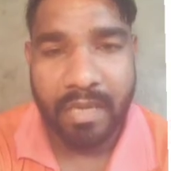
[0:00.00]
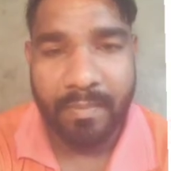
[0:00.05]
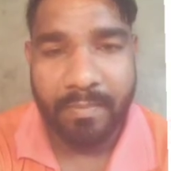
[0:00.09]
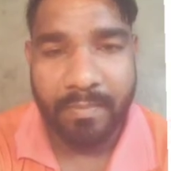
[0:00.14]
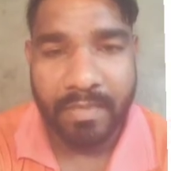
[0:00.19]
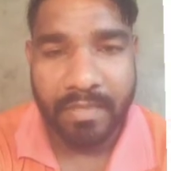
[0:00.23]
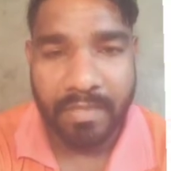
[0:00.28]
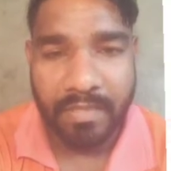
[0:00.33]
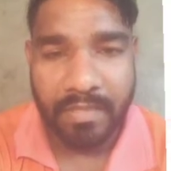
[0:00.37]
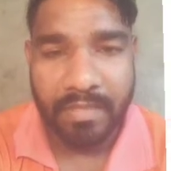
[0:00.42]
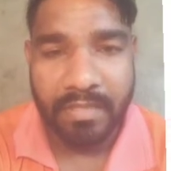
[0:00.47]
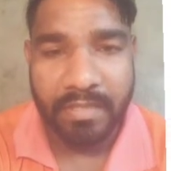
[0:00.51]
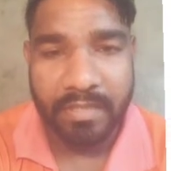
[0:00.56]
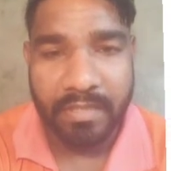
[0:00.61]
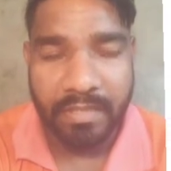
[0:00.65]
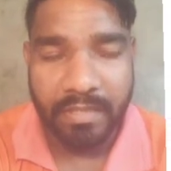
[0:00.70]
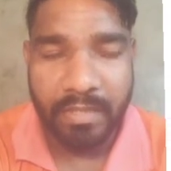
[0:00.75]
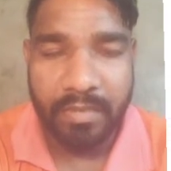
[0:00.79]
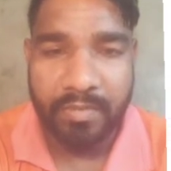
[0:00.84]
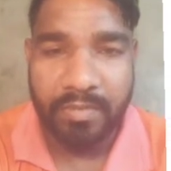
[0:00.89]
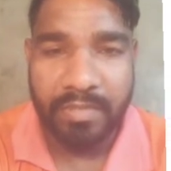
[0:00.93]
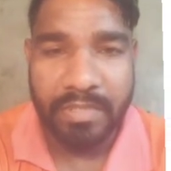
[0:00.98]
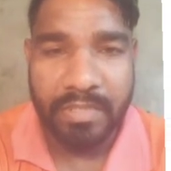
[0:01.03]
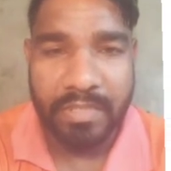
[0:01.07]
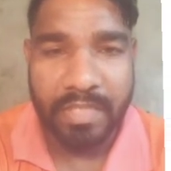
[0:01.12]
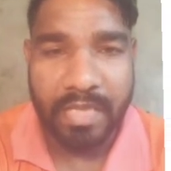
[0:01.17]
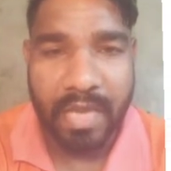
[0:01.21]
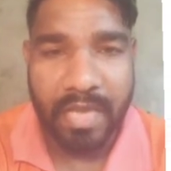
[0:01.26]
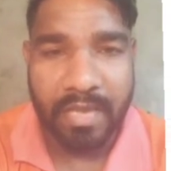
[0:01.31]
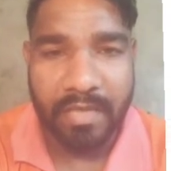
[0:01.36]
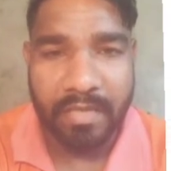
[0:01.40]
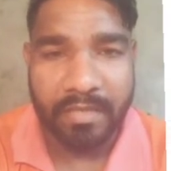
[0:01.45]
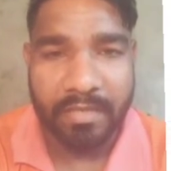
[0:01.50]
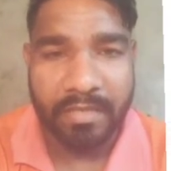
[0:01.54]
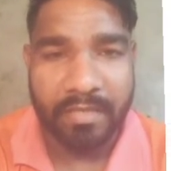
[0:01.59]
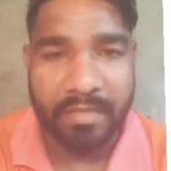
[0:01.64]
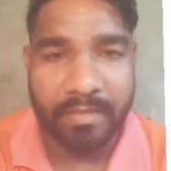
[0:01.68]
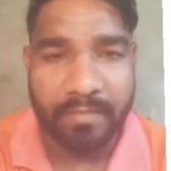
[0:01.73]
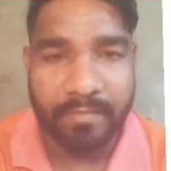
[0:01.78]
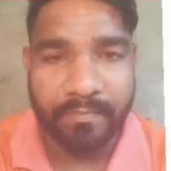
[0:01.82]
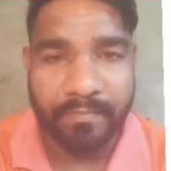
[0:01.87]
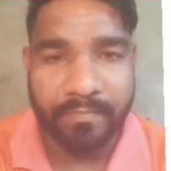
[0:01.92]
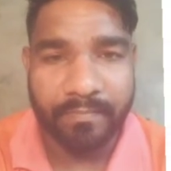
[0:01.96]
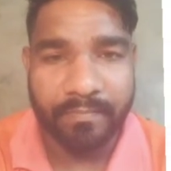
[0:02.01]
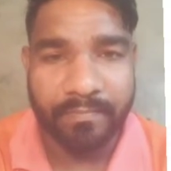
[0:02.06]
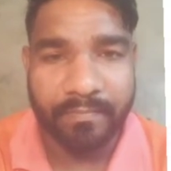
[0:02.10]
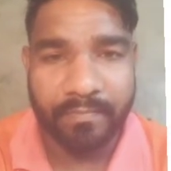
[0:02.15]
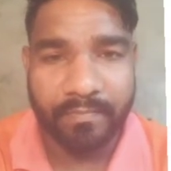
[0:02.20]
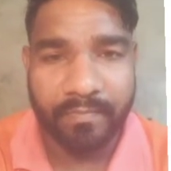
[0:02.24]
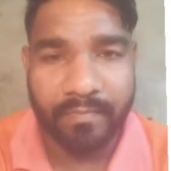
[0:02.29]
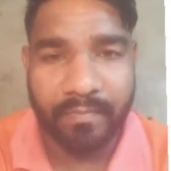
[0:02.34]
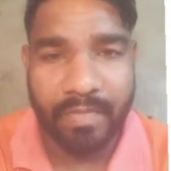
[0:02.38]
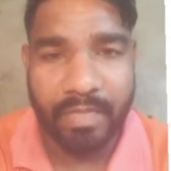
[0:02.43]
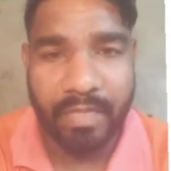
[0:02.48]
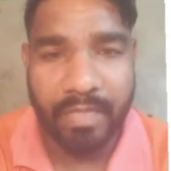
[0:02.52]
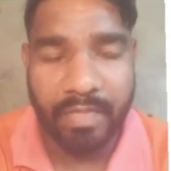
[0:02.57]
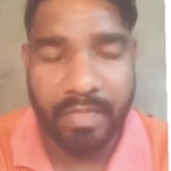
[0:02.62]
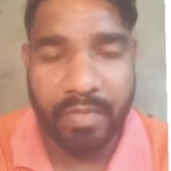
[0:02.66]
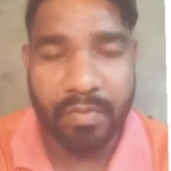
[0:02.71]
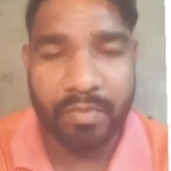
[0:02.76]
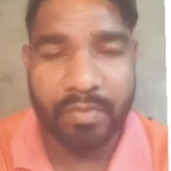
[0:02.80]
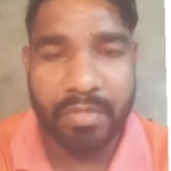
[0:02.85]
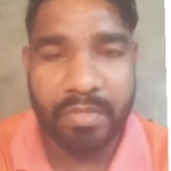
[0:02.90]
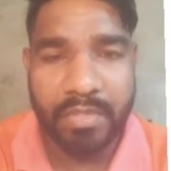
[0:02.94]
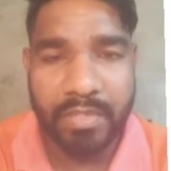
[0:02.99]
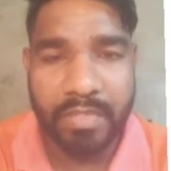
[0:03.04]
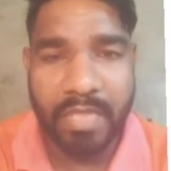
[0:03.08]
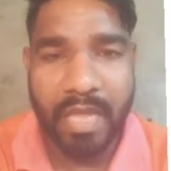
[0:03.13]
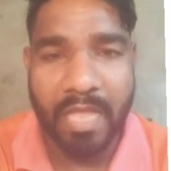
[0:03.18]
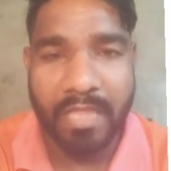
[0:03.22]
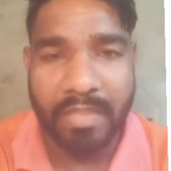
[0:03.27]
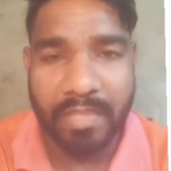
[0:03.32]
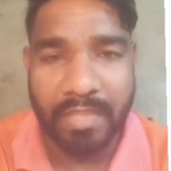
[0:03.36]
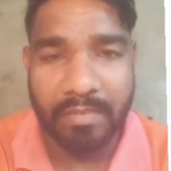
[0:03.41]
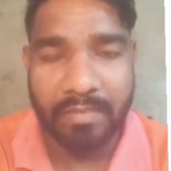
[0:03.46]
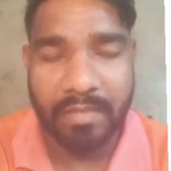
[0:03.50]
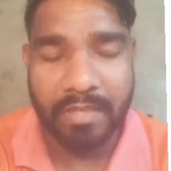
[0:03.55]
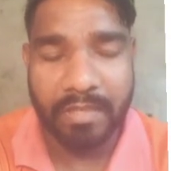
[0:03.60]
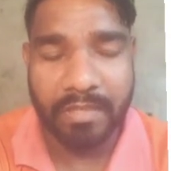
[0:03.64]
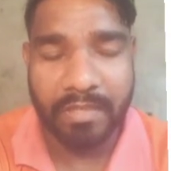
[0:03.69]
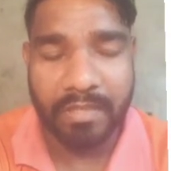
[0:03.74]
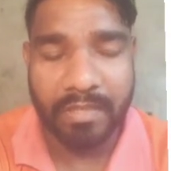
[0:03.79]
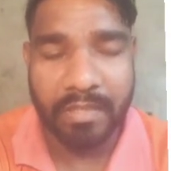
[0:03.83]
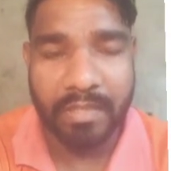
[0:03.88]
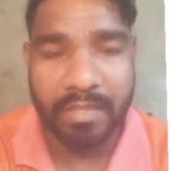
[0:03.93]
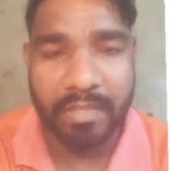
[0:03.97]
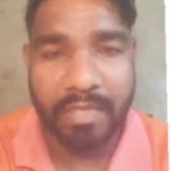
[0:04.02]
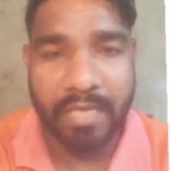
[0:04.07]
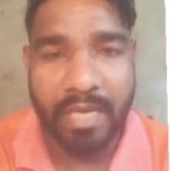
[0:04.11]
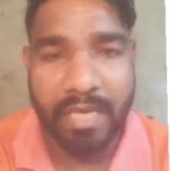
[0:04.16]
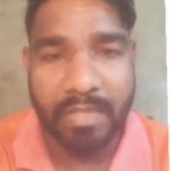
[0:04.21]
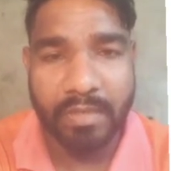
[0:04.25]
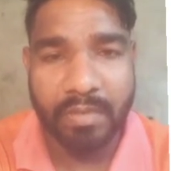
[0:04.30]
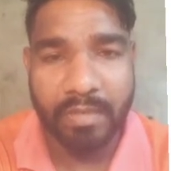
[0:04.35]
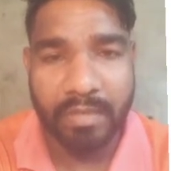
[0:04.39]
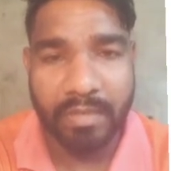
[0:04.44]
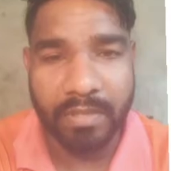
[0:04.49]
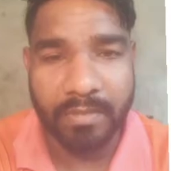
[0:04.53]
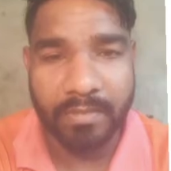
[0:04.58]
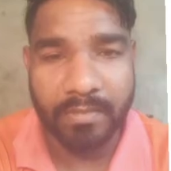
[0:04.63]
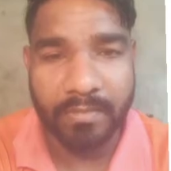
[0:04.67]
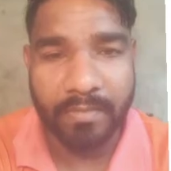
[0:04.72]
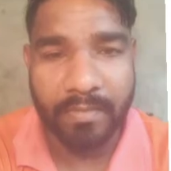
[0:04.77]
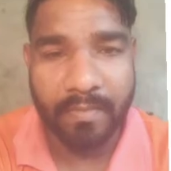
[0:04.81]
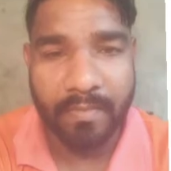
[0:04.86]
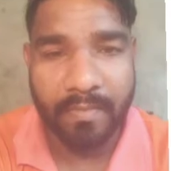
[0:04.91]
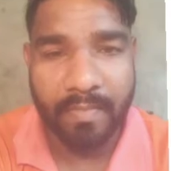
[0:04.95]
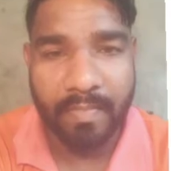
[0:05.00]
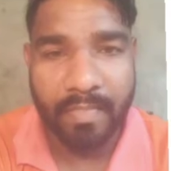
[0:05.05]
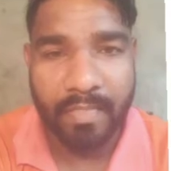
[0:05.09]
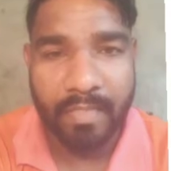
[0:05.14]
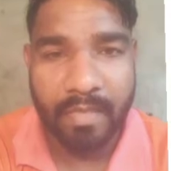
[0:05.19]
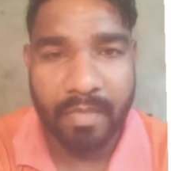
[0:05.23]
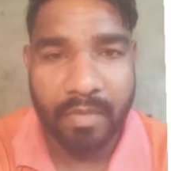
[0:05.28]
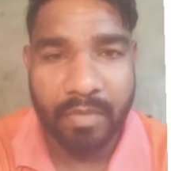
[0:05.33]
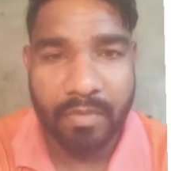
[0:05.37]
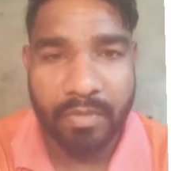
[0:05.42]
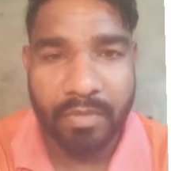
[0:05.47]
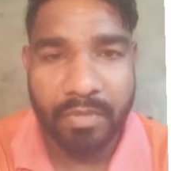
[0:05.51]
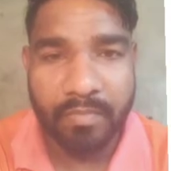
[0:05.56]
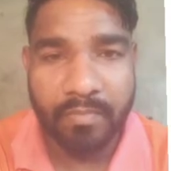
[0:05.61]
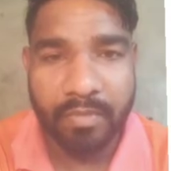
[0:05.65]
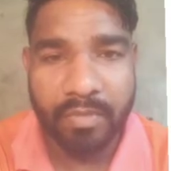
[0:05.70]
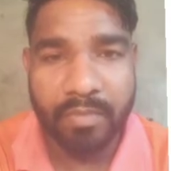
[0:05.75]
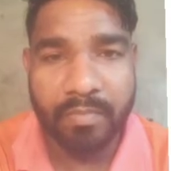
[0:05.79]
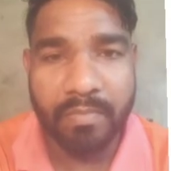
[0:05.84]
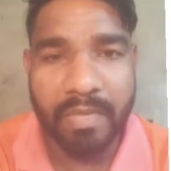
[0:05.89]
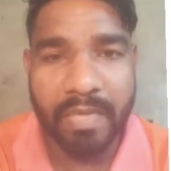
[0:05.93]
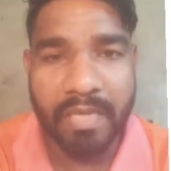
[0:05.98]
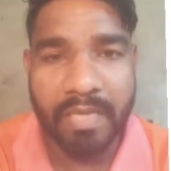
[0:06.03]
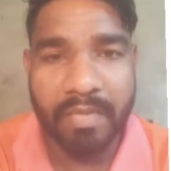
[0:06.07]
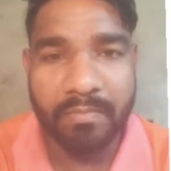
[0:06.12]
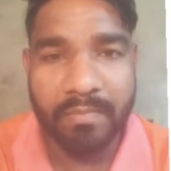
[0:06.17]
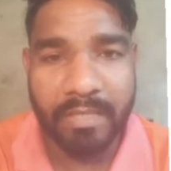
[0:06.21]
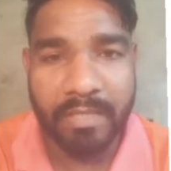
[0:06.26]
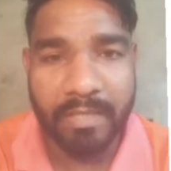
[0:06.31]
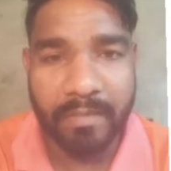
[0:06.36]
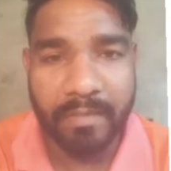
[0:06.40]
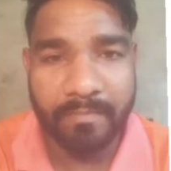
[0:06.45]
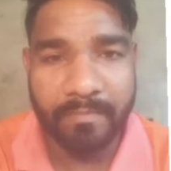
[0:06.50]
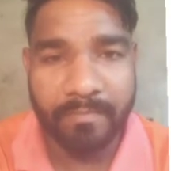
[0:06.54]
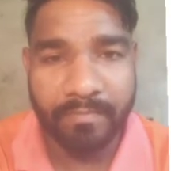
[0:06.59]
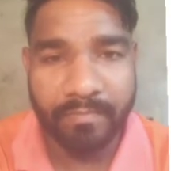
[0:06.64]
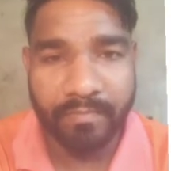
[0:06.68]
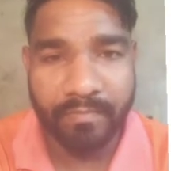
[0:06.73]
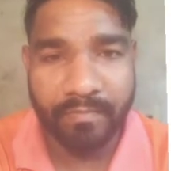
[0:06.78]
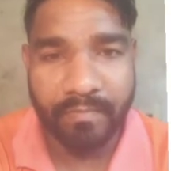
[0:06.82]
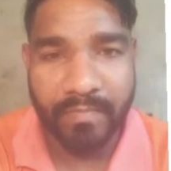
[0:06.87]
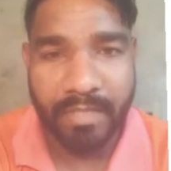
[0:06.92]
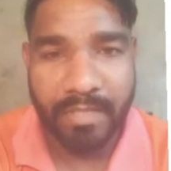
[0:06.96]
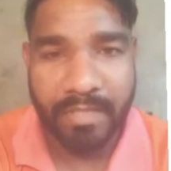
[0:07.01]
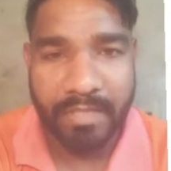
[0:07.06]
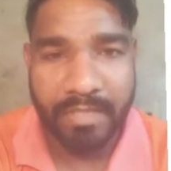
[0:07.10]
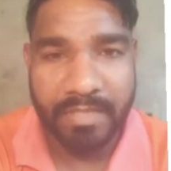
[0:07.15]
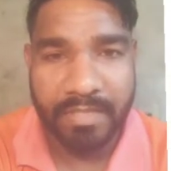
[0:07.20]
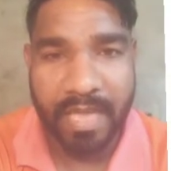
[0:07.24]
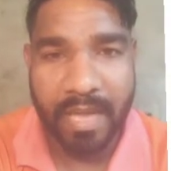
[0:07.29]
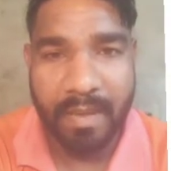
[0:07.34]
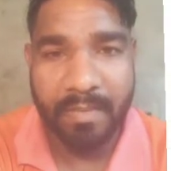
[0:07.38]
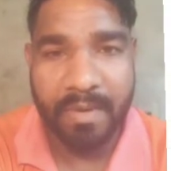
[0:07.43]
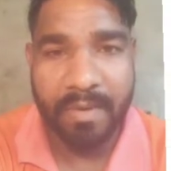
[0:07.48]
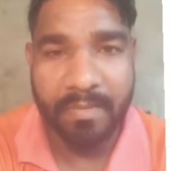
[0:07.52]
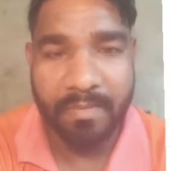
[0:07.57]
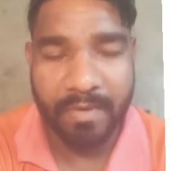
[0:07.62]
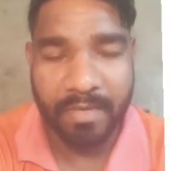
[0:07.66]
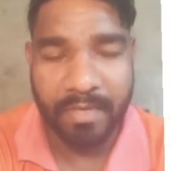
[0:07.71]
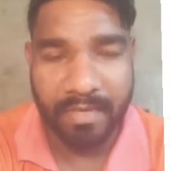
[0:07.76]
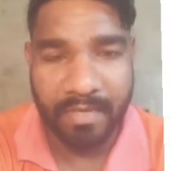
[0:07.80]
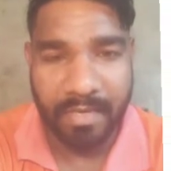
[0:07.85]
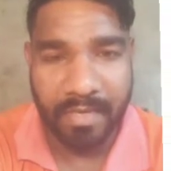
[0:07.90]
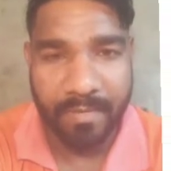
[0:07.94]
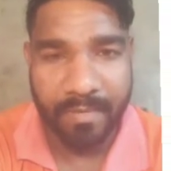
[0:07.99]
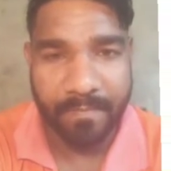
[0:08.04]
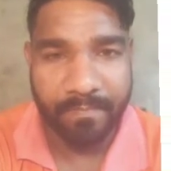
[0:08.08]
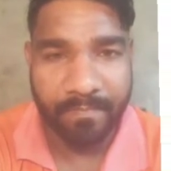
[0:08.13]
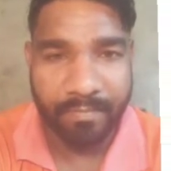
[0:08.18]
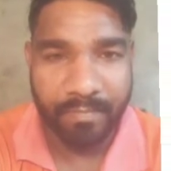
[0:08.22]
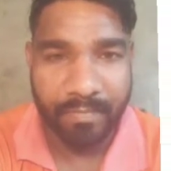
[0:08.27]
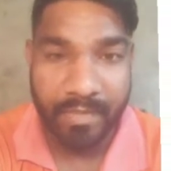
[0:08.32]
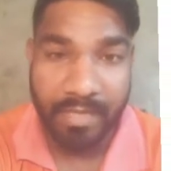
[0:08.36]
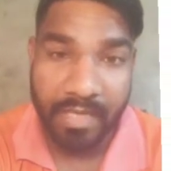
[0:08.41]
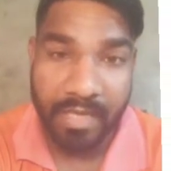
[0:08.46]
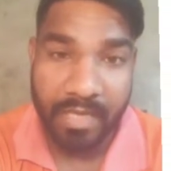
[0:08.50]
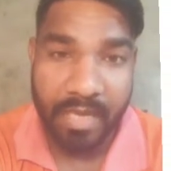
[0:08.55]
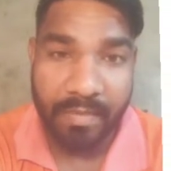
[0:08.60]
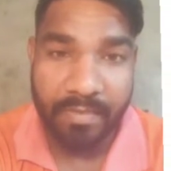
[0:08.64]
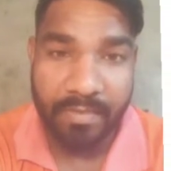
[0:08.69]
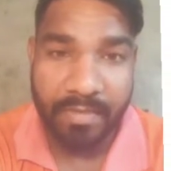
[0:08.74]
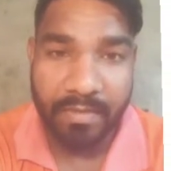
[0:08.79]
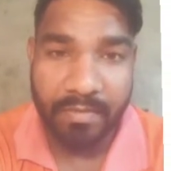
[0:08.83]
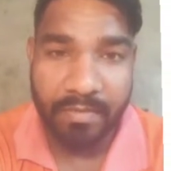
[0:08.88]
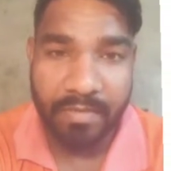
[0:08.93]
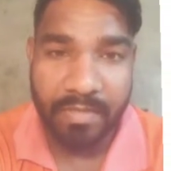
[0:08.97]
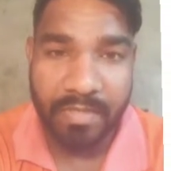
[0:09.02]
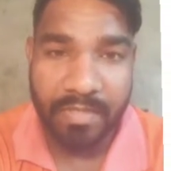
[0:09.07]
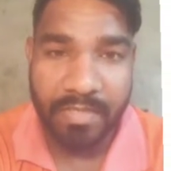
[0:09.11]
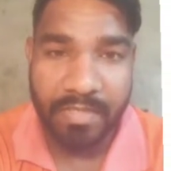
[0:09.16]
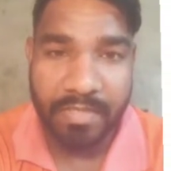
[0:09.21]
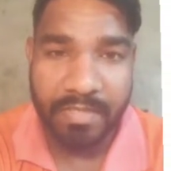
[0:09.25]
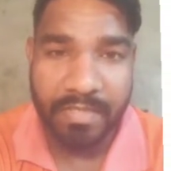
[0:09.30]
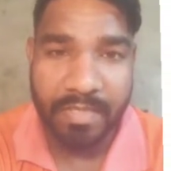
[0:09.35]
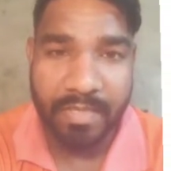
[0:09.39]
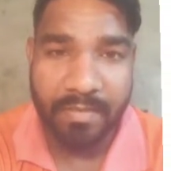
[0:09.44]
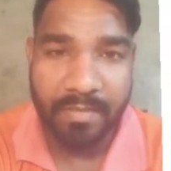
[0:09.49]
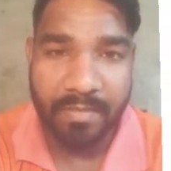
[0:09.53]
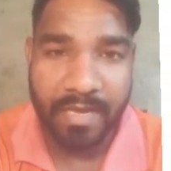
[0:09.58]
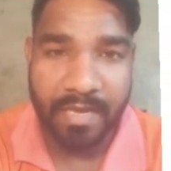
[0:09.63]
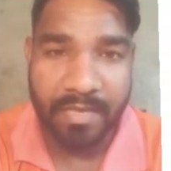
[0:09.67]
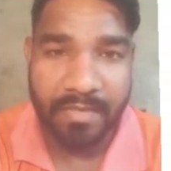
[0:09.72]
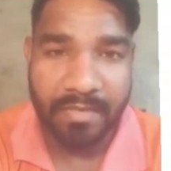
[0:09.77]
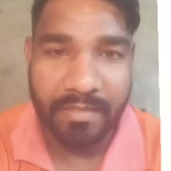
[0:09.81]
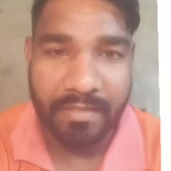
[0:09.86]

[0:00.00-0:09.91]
अपने ड्यूटी से आ रही थी ड्यूटी से आते वक्त इनका जो है उस मुठभेड़ में सामना पड़ गया अब एक गोली किसने मारी